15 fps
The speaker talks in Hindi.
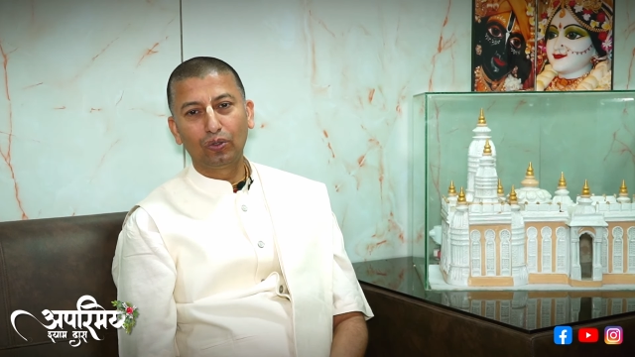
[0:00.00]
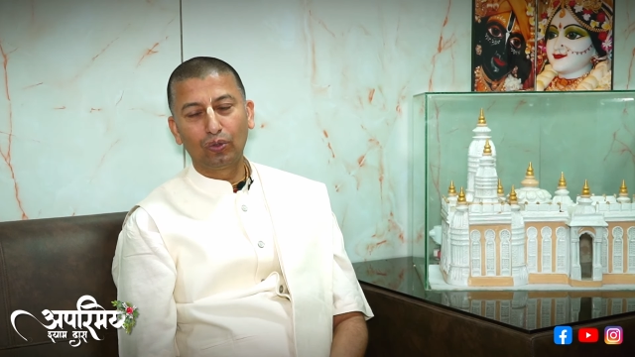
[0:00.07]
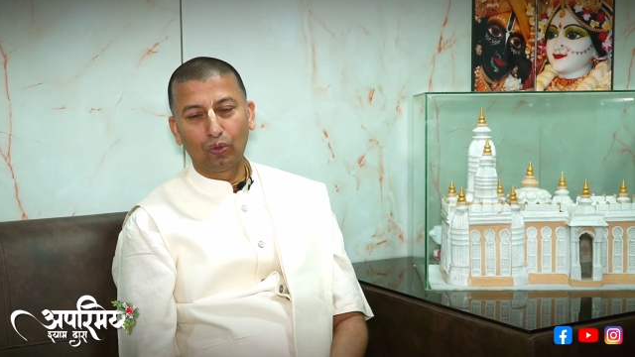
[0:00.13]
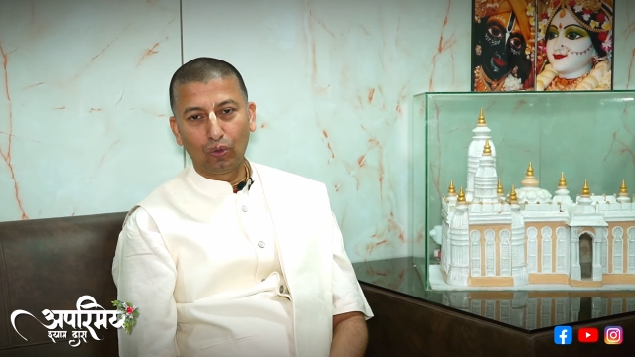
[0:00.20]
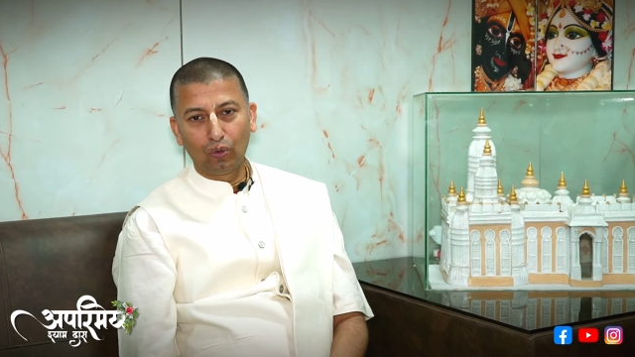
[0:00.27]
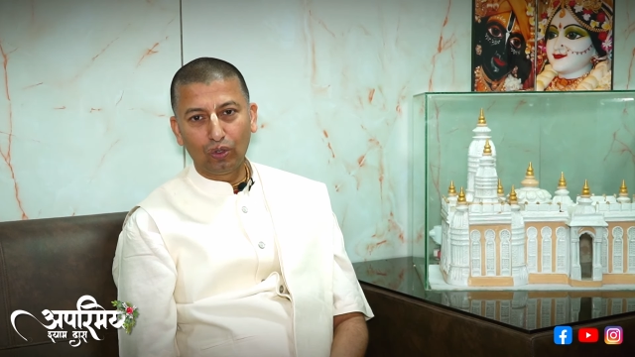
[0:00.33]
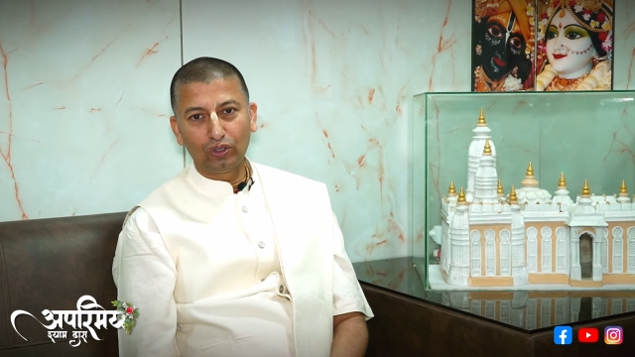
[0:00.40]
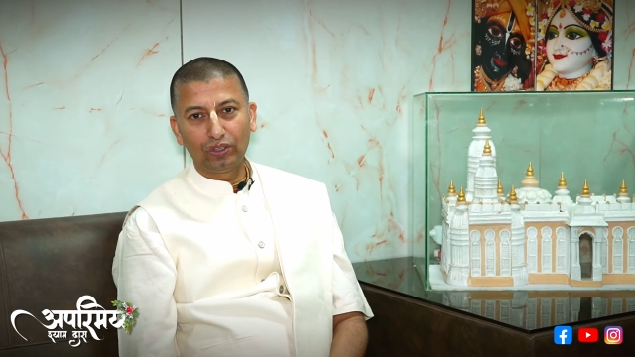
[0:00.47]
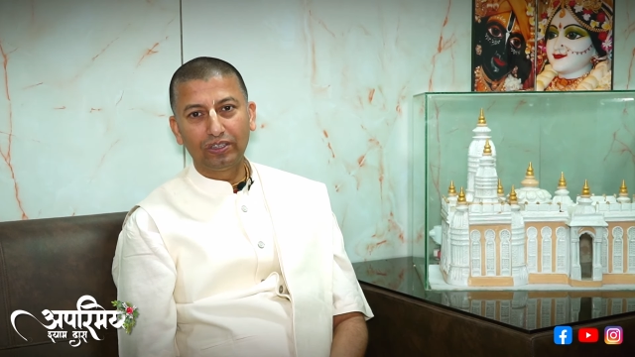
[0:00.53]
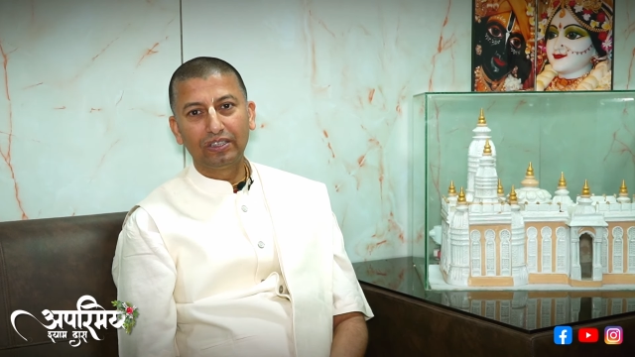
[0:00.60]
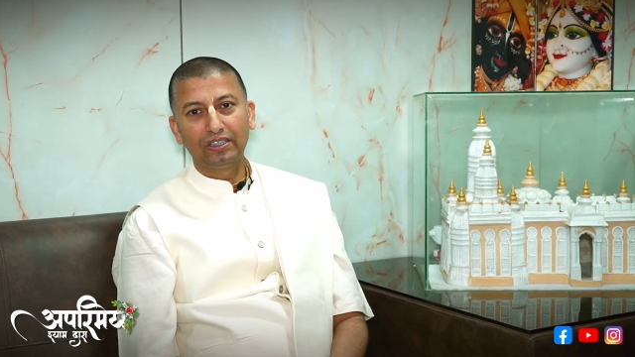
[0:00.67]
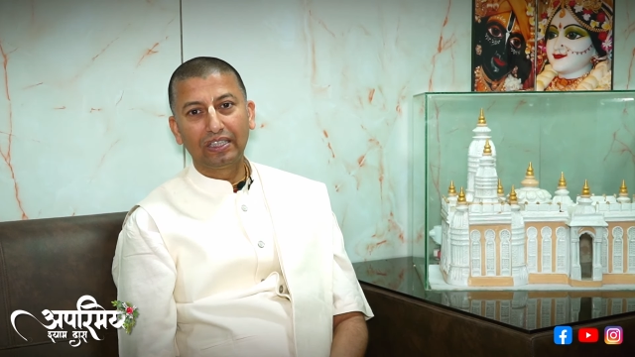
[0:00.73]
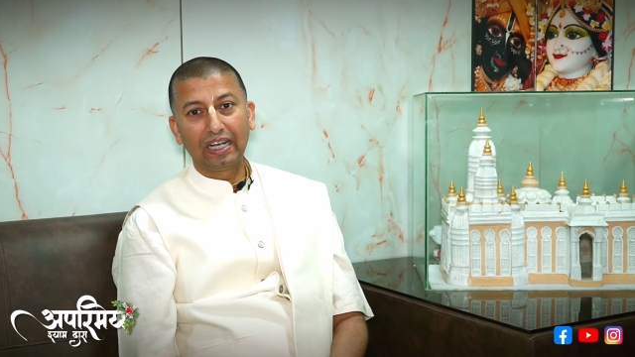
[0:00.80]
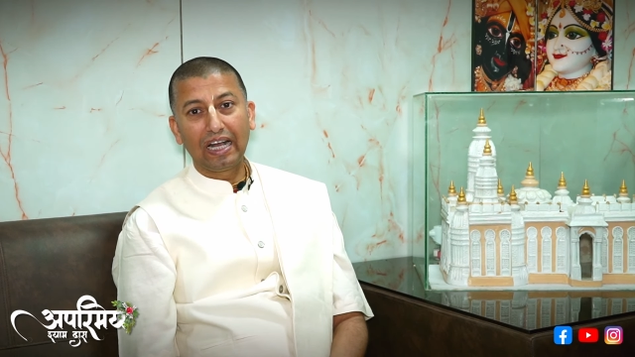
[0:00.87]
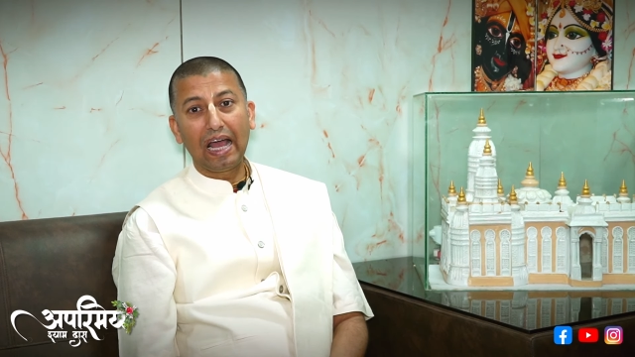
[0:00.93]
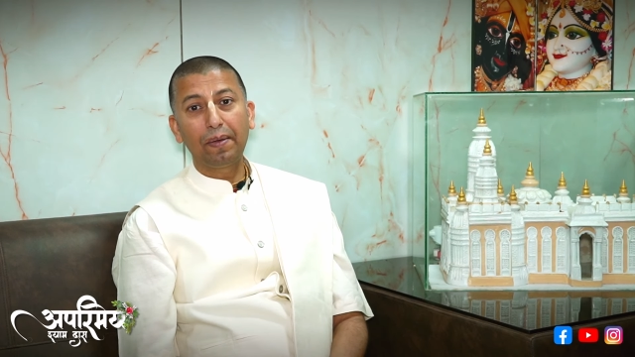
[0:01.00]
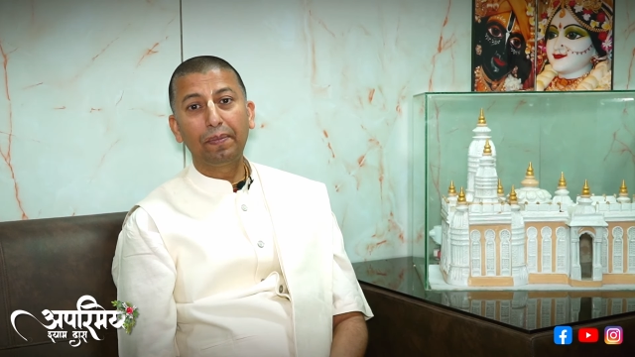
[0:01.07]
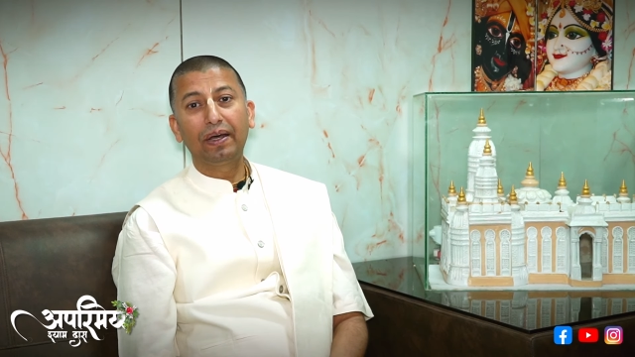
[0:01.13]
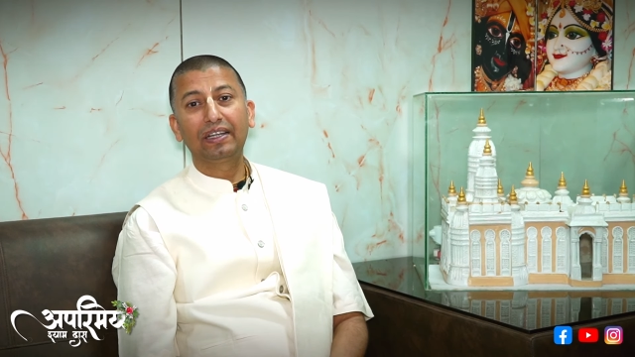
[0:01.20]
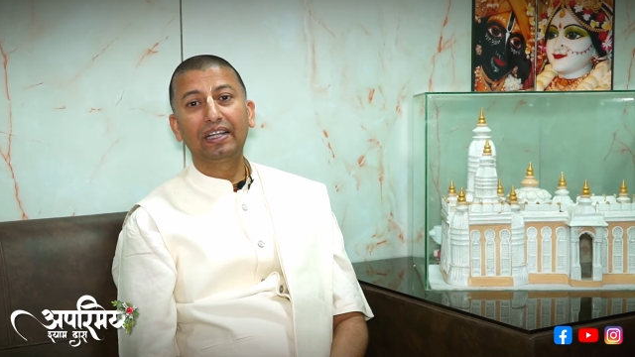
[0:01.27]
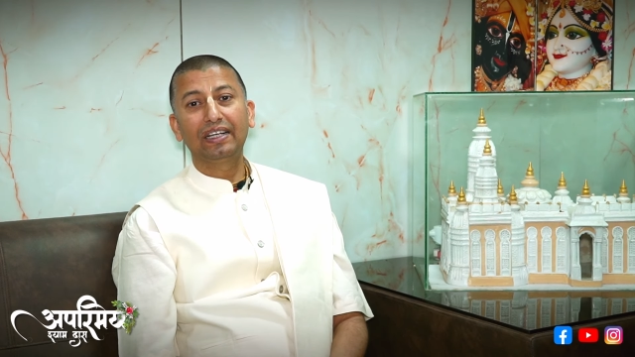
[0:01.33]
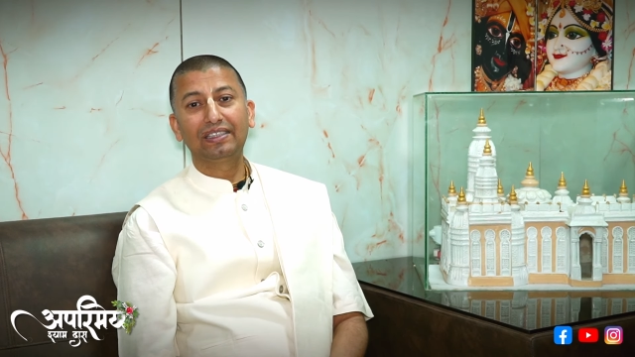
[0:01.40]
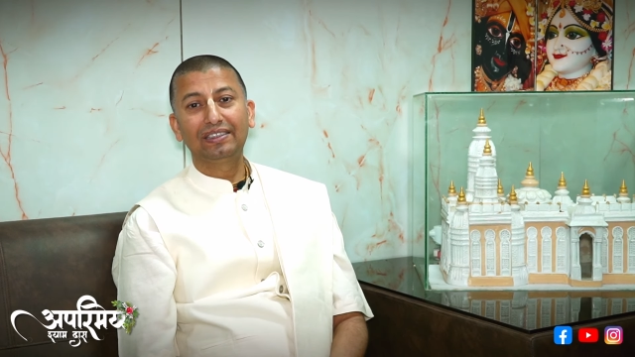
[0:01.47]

रोज गाय माता